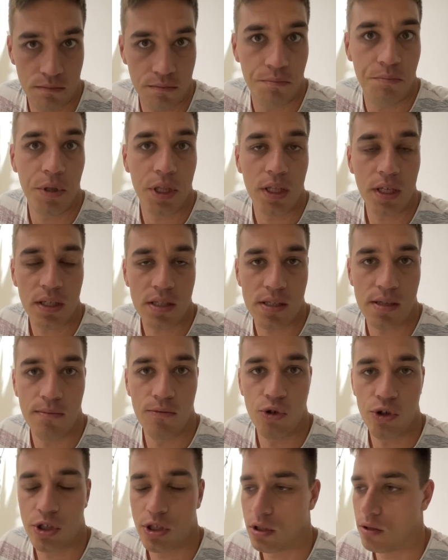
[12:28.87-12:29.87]
Питаться
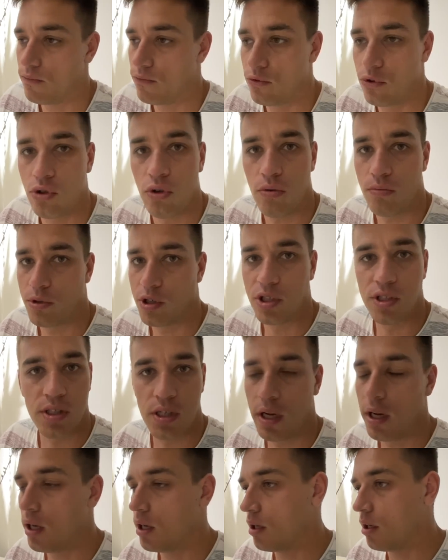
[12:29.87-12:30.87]
можно в том
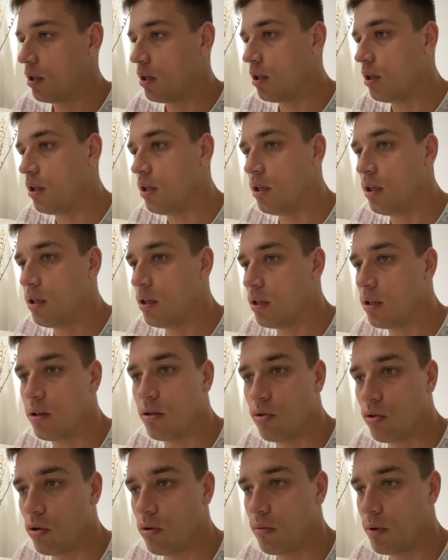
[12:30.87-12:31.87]
числе и
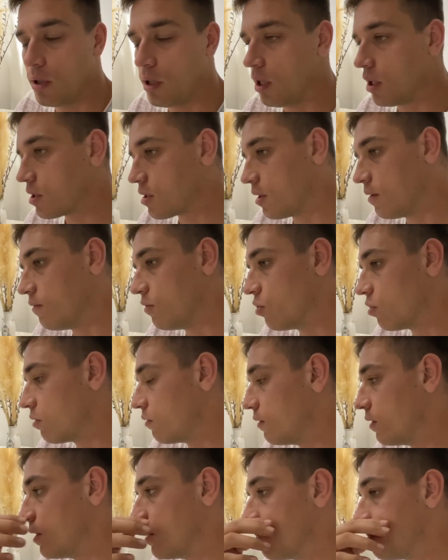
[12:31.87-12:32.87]
дома, если вдруг
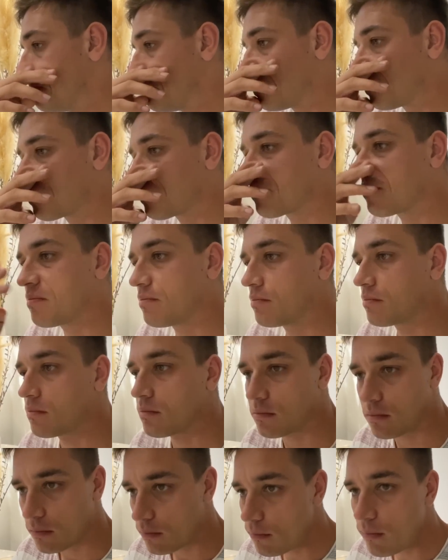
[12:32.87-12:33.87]
вы
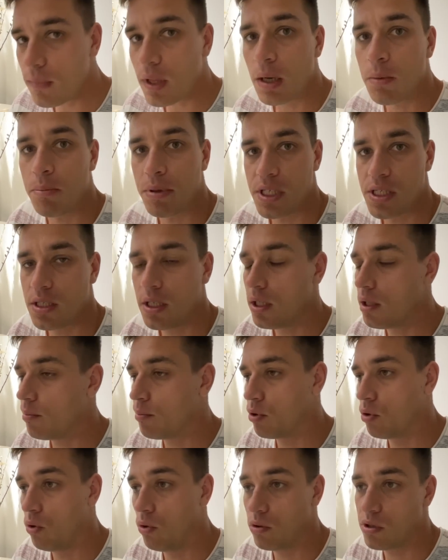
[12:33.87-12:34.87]
посетите
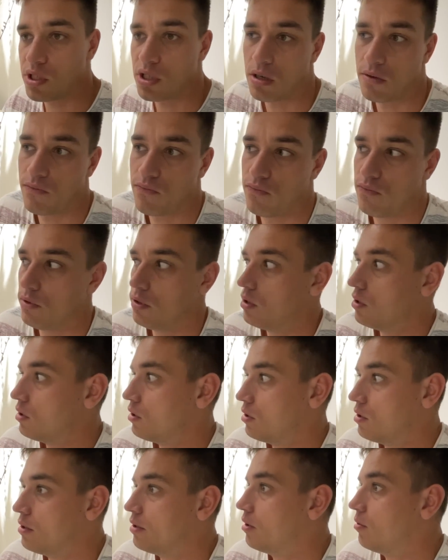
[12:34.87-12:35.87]
полуостров,
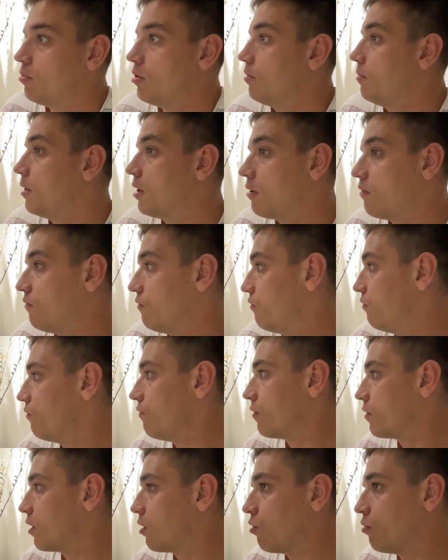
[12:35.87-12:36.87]
э, например,
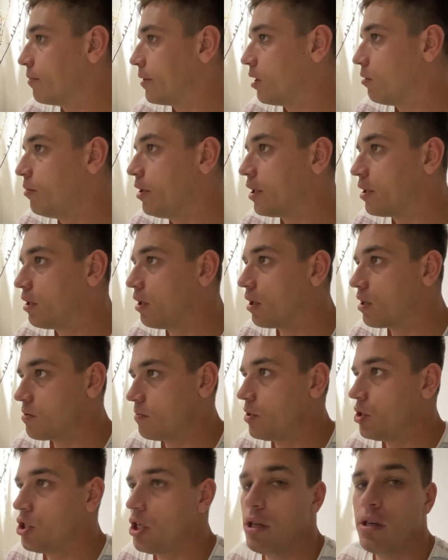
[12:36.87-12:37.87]
в каком-то объекте
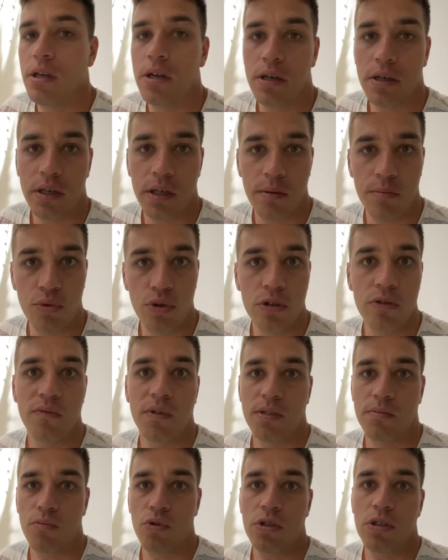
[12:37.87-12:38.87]
размещения, где будет
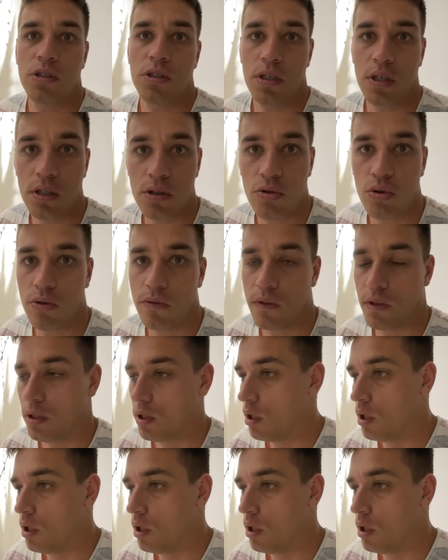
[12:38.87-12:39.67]
возможность готовить.